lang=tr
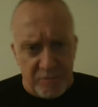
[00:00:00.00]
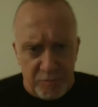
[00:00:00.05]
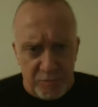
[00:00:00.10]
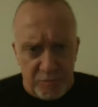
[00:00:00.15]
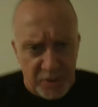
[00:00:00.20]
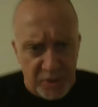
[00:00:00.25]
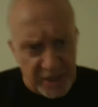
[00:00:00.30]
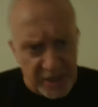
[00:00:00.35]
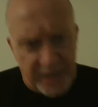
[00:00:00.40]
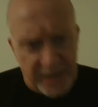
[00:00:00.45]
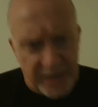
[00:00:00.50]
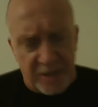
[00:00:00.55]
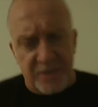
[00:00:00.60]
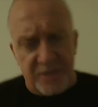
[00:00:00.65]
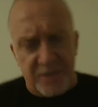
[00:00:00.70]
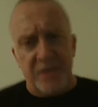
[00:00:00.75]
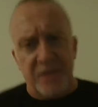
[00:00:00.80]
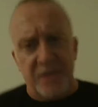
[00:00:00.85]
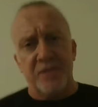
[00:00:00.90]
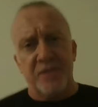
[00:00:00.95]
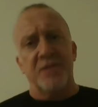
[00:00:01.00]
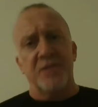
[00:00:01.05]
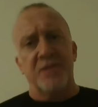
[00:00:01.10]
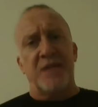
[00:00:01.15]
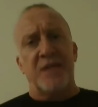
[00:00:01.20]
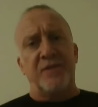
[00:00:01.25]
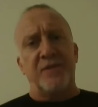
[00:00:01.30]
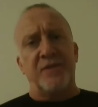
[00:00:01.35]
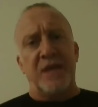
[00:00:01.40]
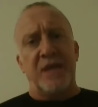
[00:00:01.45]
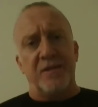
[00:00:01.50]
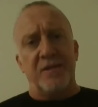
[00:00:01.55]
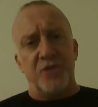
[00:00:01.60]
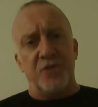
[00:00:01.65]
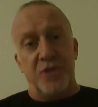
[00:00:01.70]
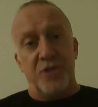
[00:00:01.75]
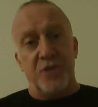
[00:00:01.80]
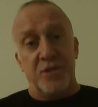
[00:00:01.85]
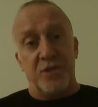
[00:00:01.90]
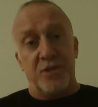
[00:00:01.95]
yine hatırlatırsan
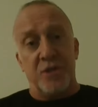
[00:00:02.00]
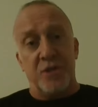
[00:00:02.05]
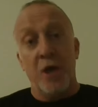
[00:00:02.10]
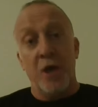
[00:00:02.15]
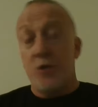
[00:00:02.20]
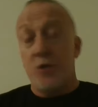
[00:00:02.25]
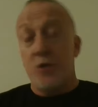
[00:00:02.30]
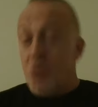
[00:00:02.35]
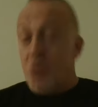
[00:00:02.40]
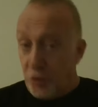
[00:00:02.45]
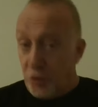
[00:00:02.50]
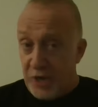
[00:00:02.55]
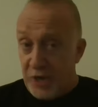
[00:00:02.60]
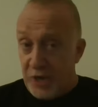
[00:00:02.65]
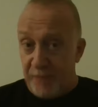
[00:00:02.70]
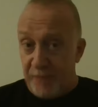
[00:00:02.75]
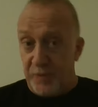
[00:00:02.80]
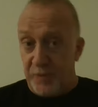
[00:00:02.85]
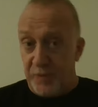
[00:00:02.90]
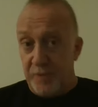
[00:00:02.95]
tartışırız. Çok önemli. Hı hı.